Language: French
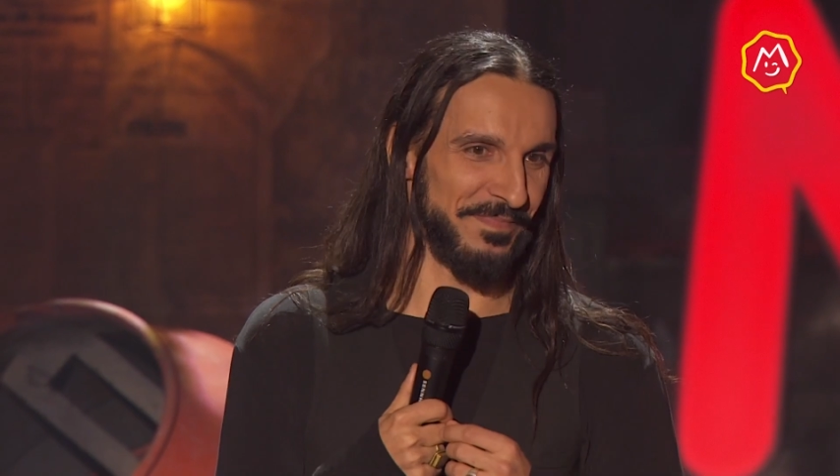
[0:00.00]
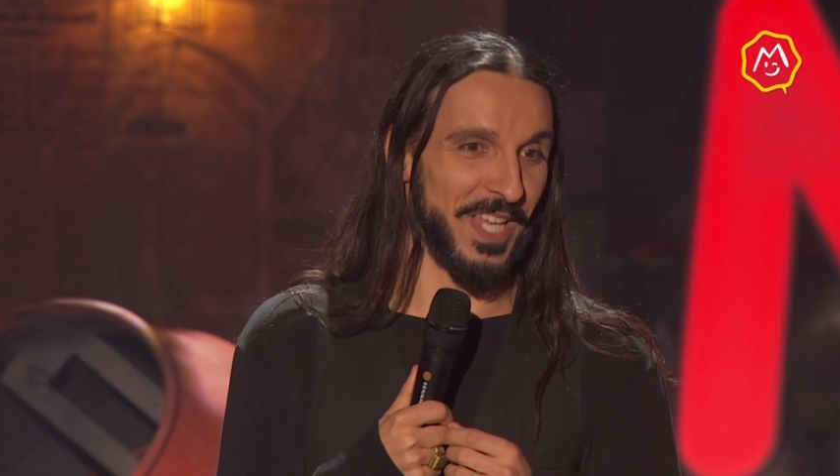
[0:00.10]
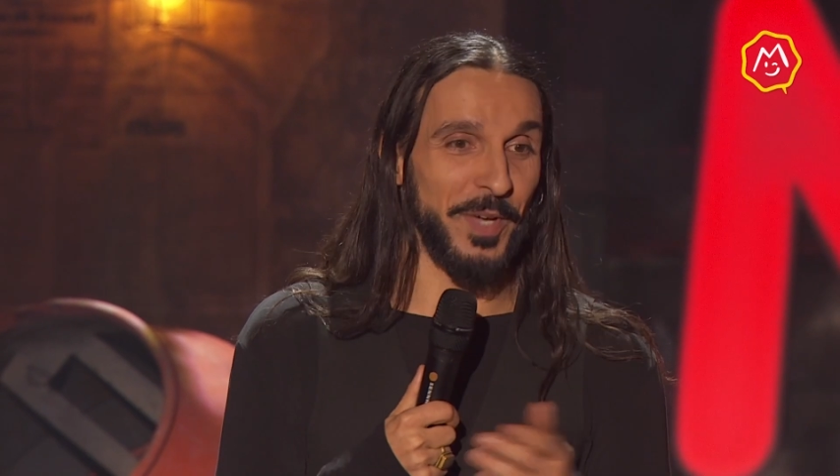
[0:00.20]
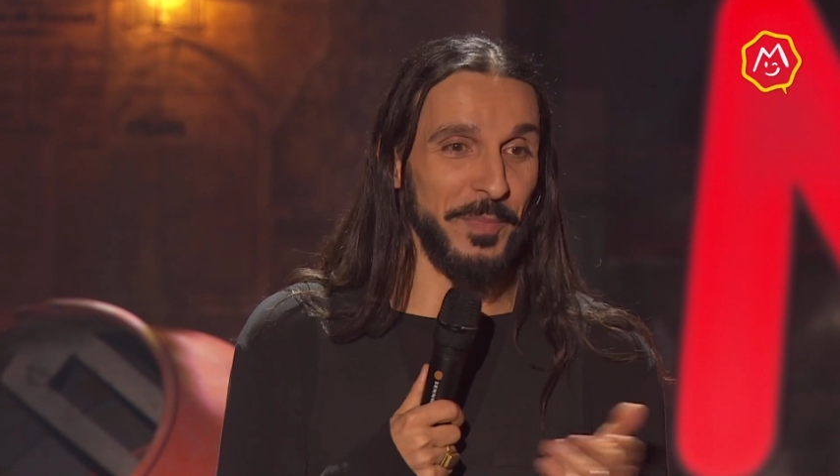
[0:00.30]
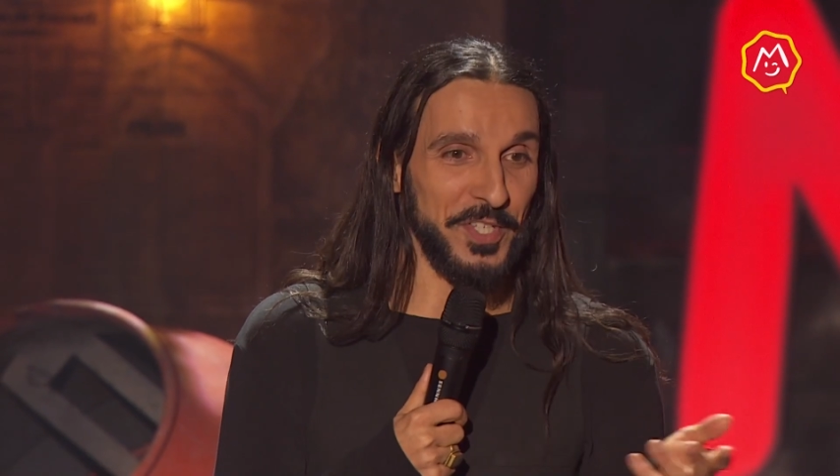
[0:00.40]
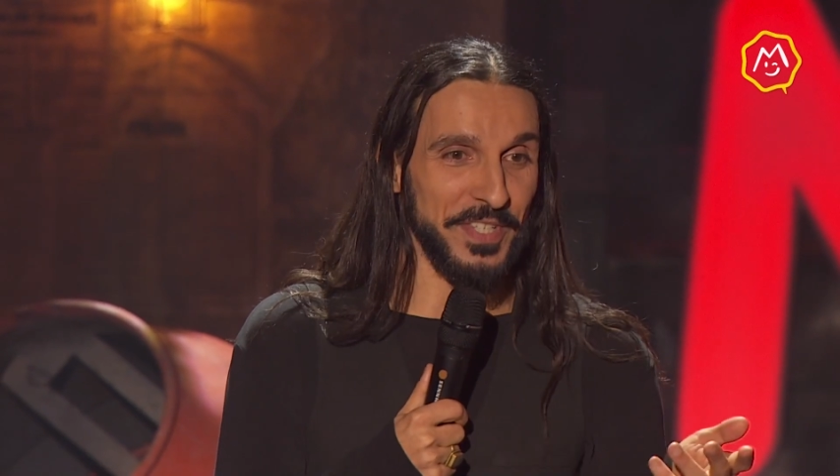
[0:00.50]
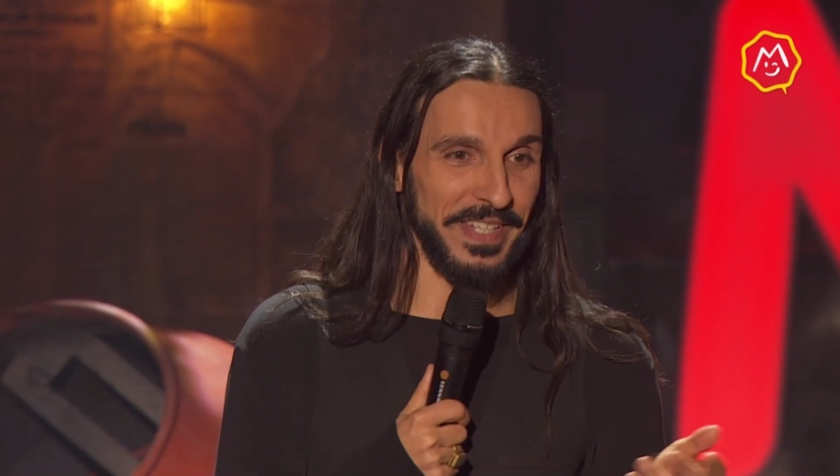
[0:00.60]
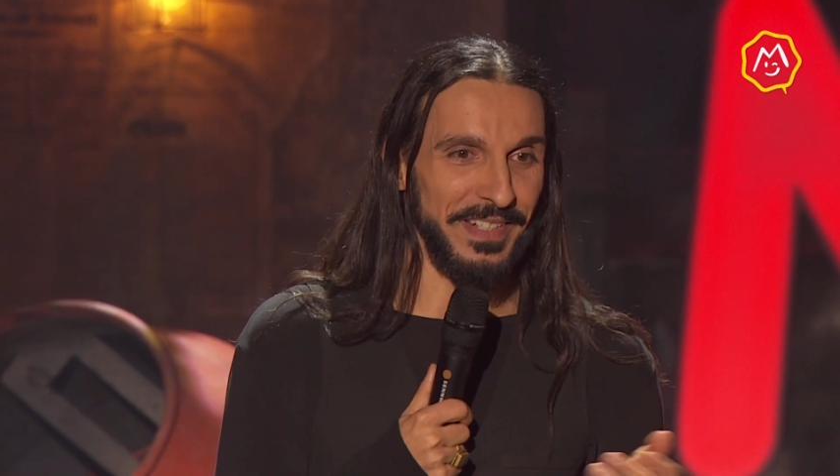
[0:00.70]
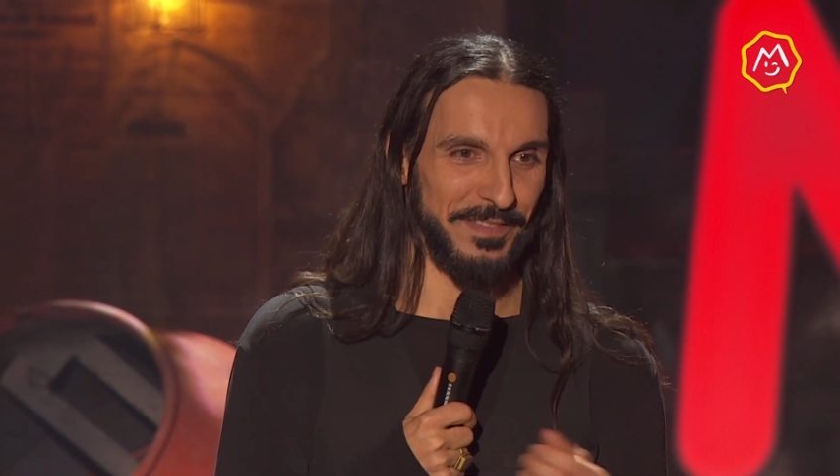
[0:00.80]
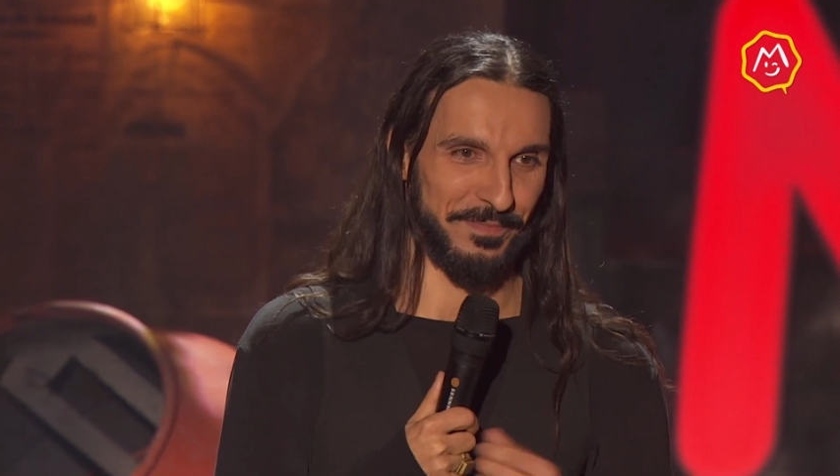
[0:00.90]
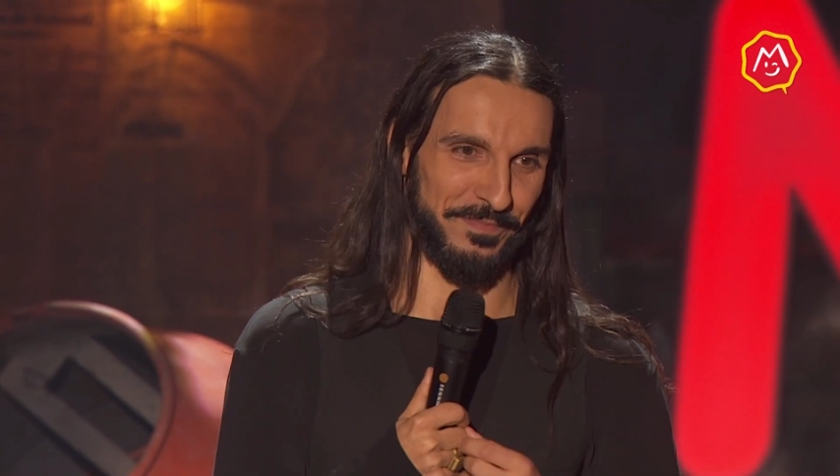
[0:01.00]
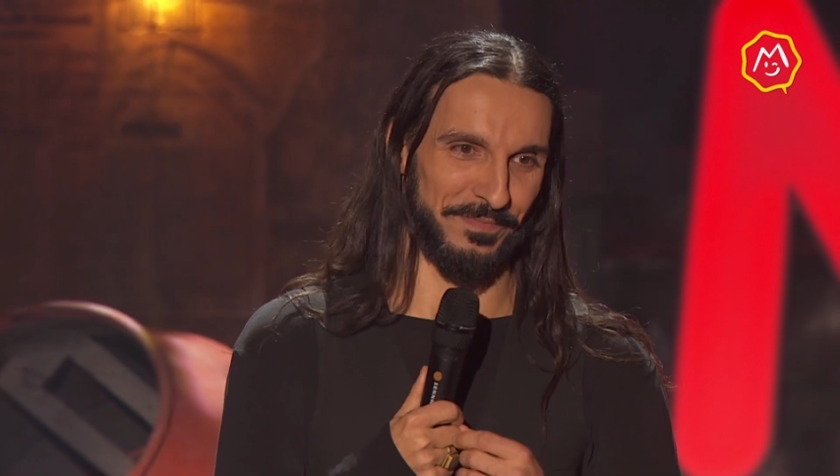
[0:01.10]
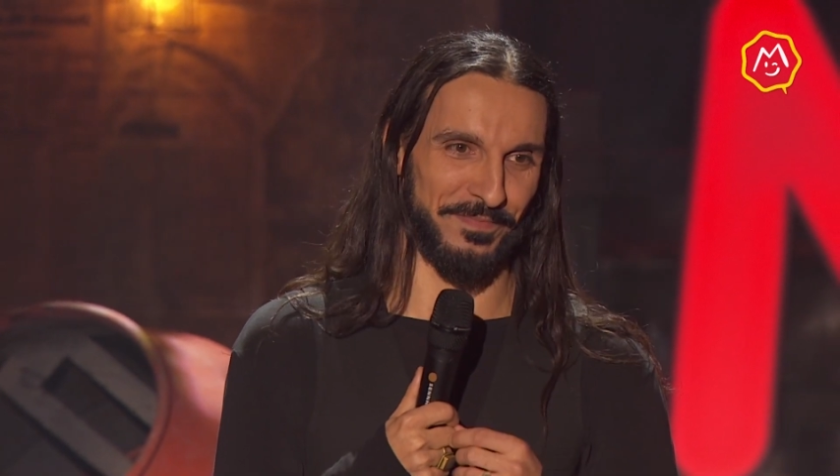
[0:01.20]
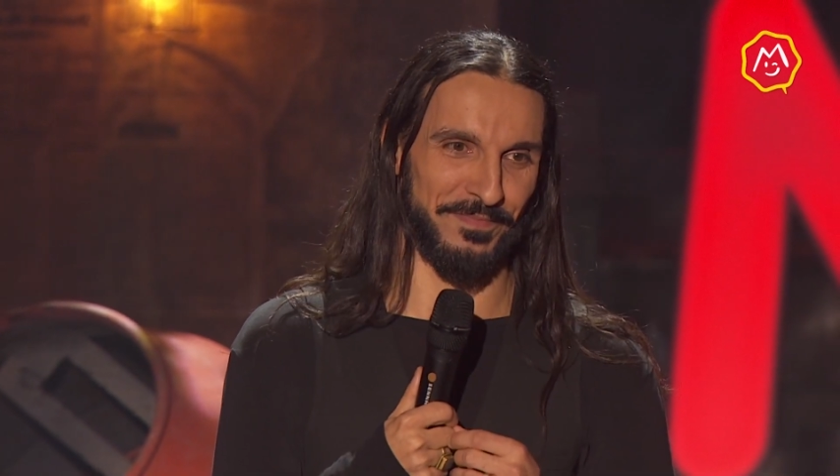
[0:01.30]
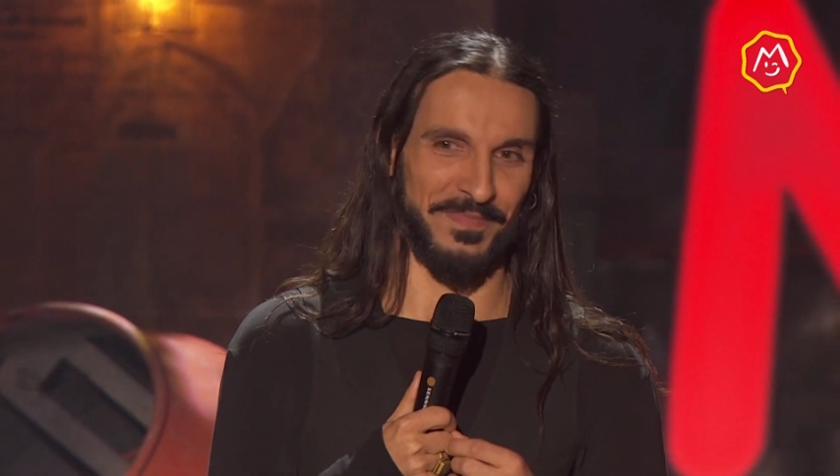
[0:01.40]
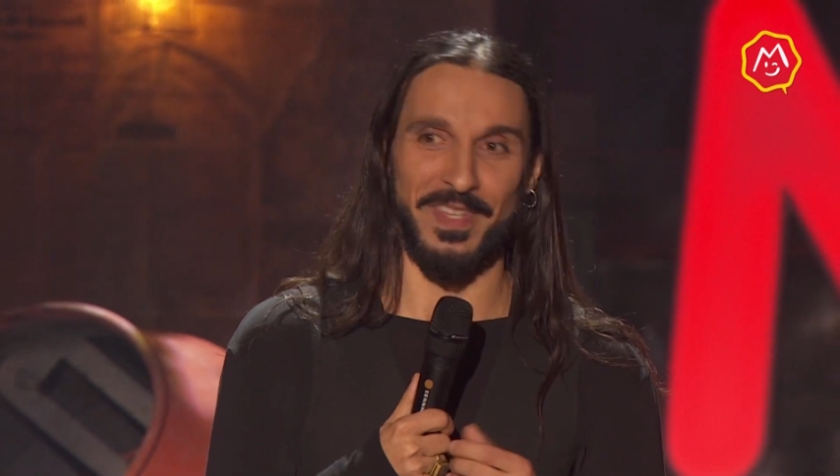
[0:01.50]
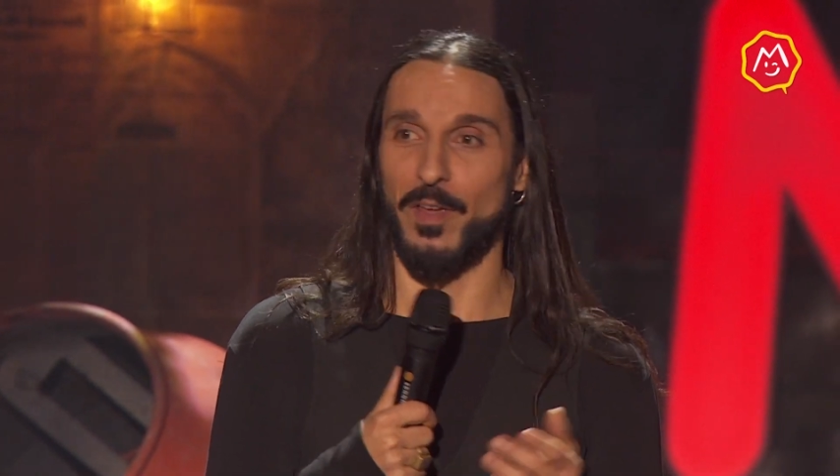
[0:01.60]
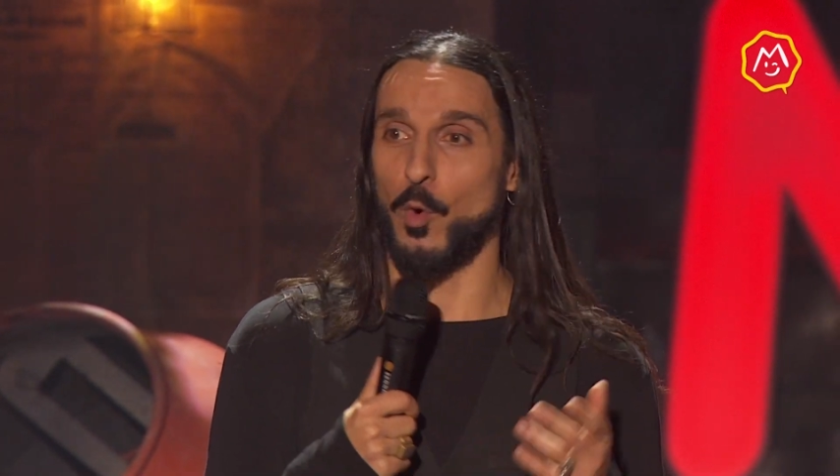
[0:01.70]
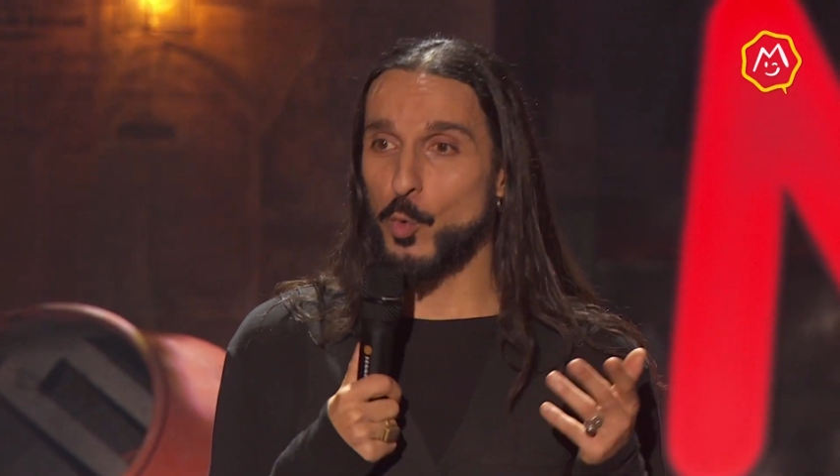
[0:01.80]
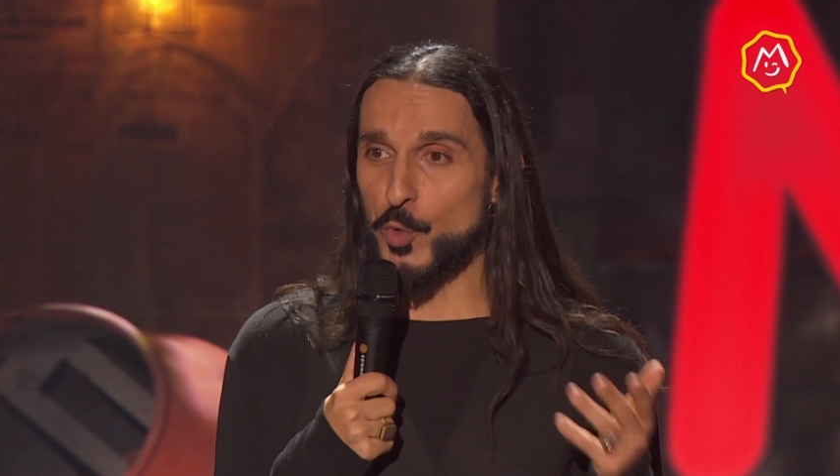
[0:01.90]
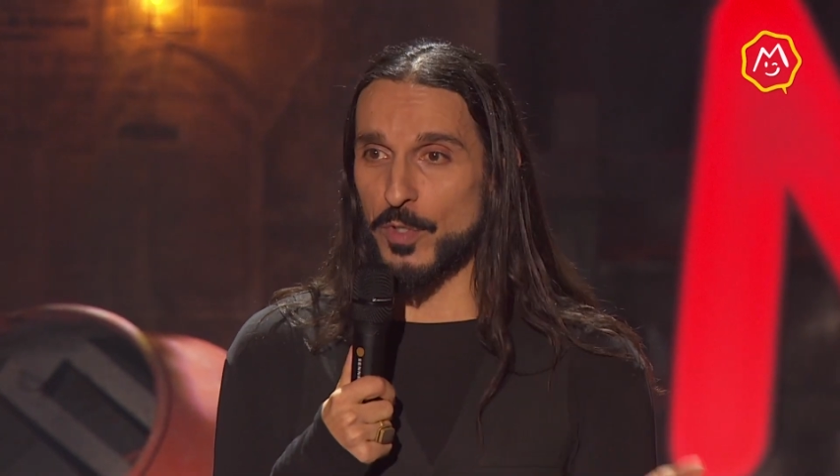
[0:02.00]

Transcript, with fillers: Elle me ramène chez elle, on couche